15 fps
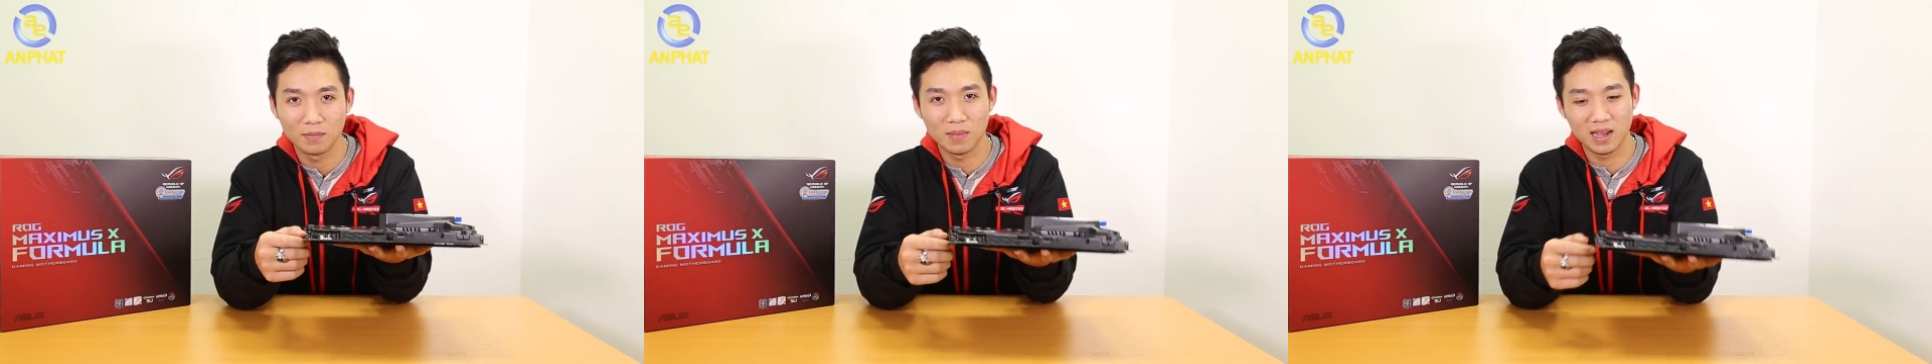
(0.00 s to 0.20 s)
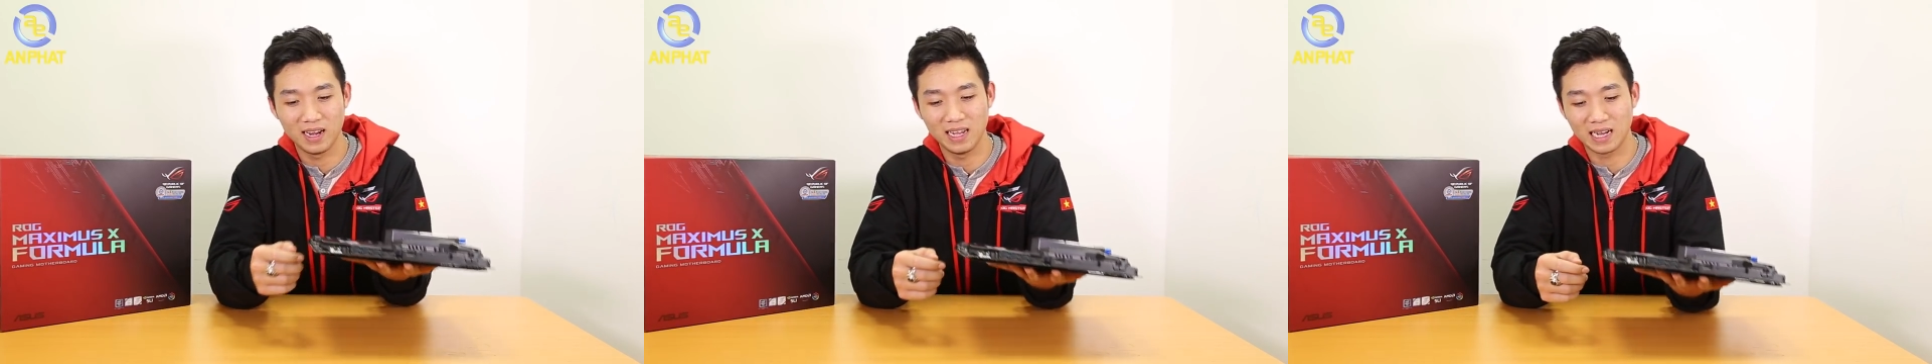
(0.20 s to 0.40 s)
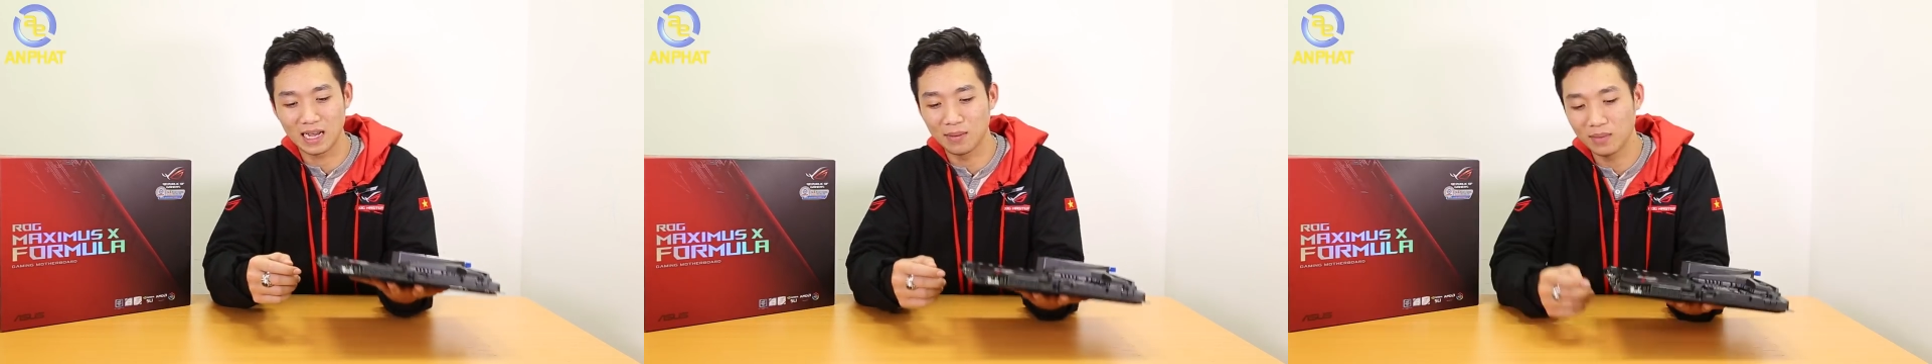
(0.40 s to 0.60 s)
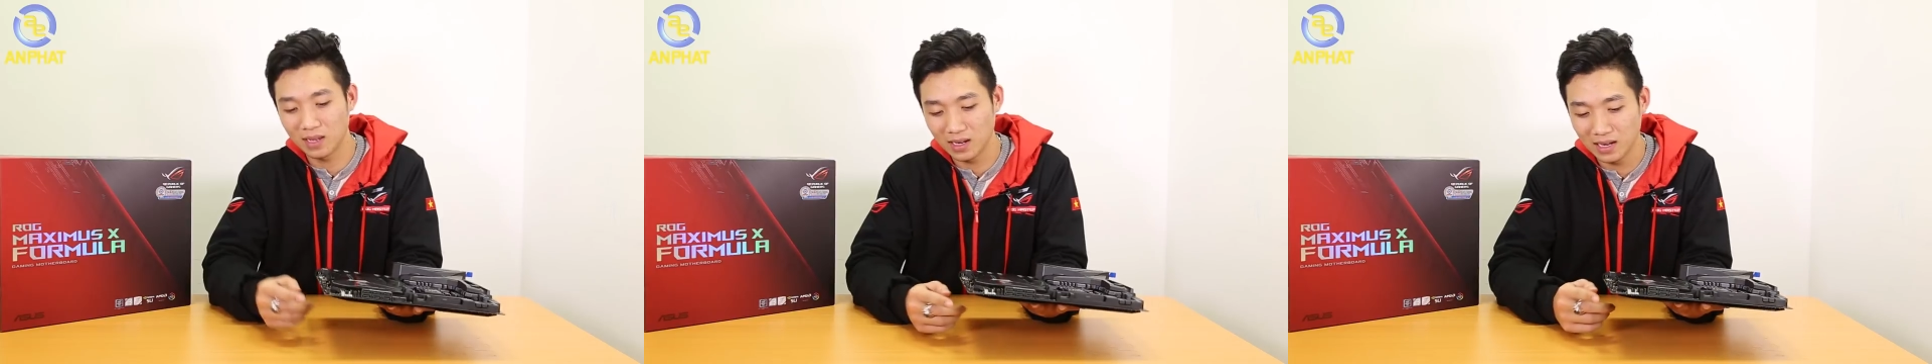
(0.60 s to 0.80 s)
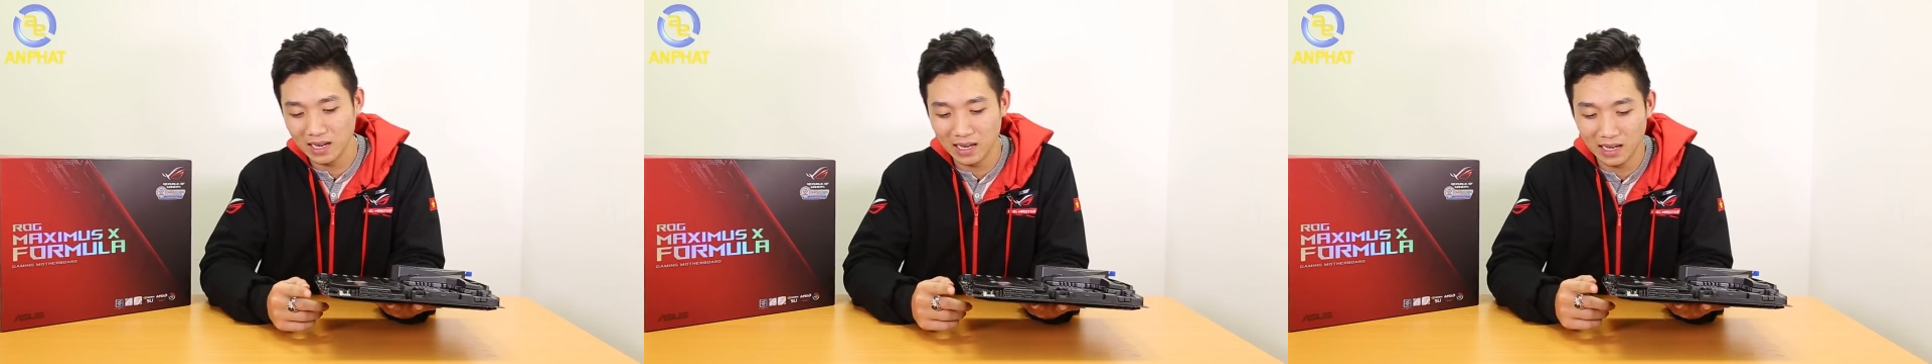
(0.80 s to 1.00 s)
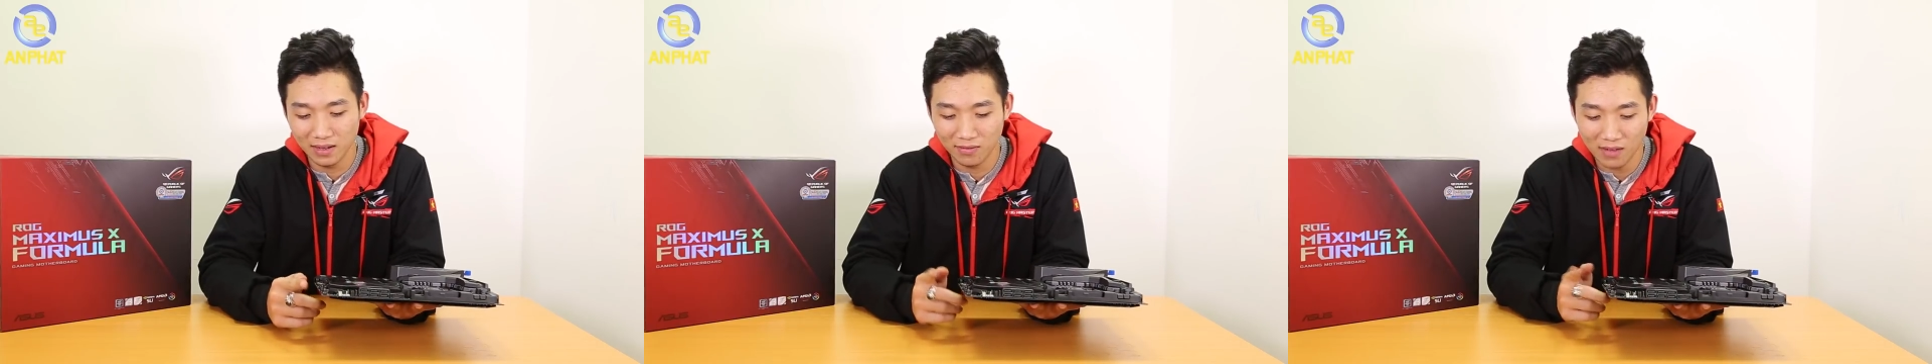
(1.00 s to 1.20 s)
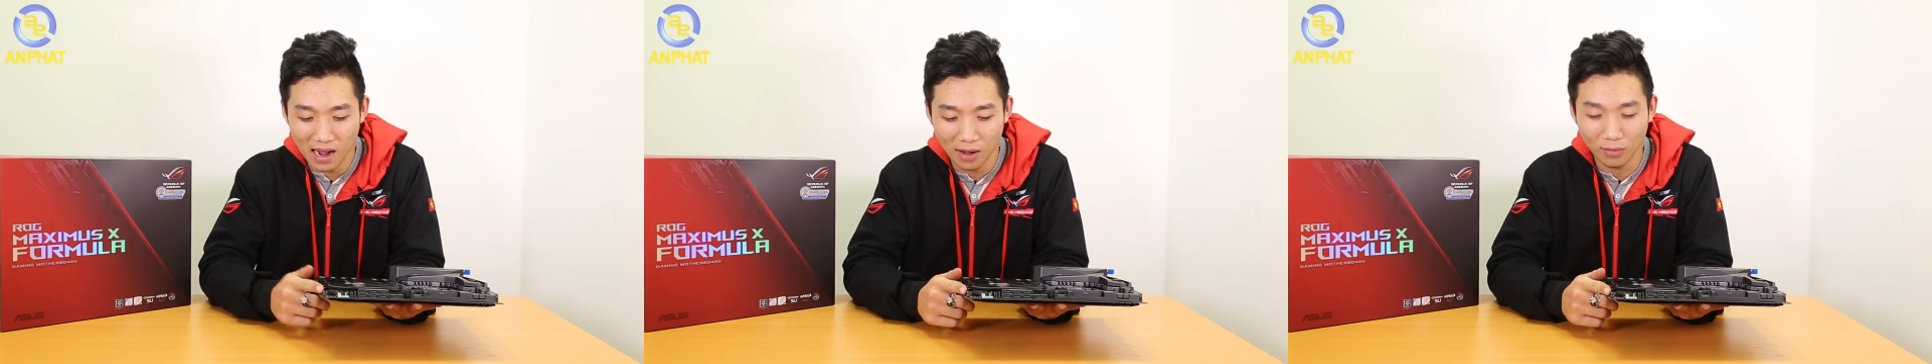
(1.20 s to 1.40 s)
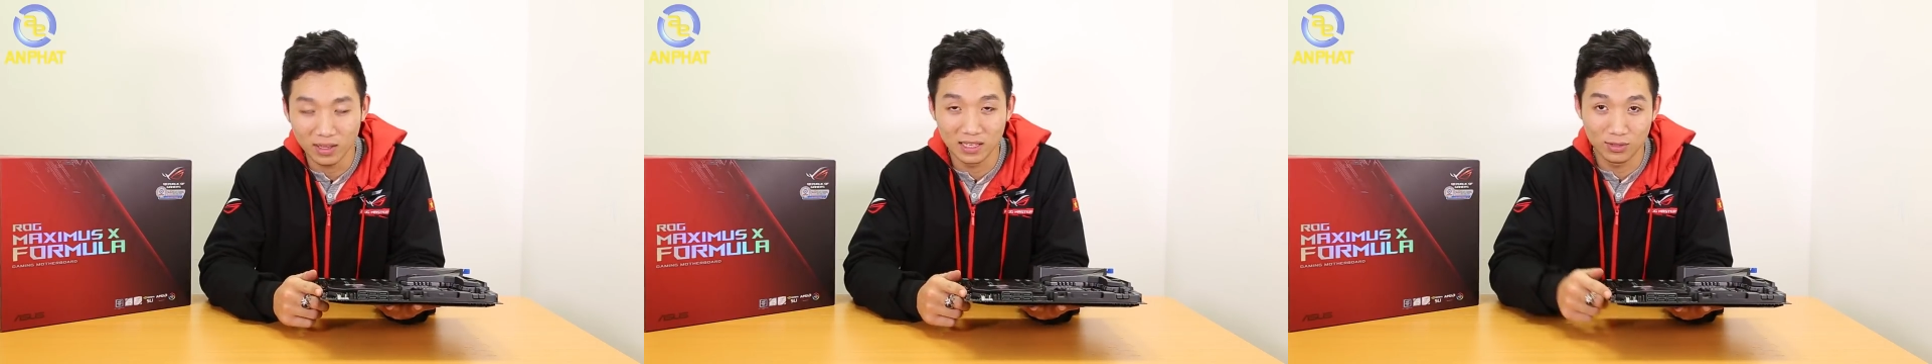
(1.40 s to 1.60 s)
mà để cắm ét đê
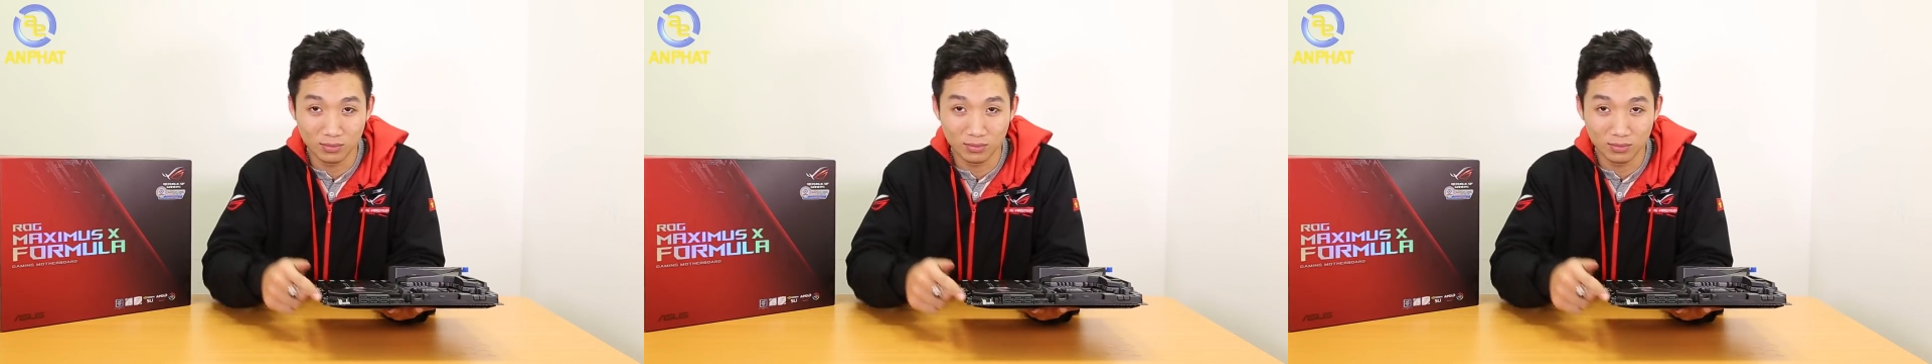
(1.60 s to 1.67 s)
vào thì